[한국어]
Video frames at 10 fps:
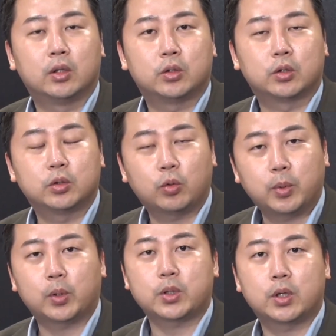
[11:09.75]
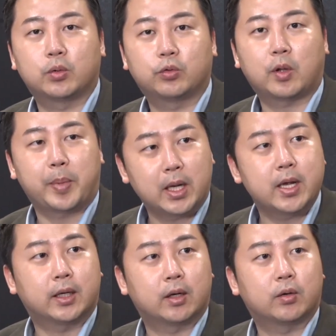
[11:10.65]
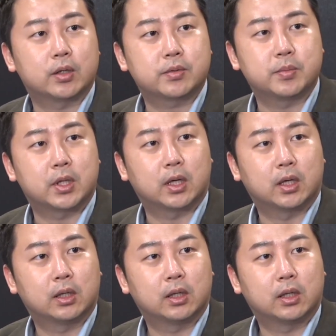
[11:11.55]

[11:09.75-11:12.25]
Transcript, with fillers: 정신 똑바로 차리고 수사 빨리 해야 될 것 같습니다.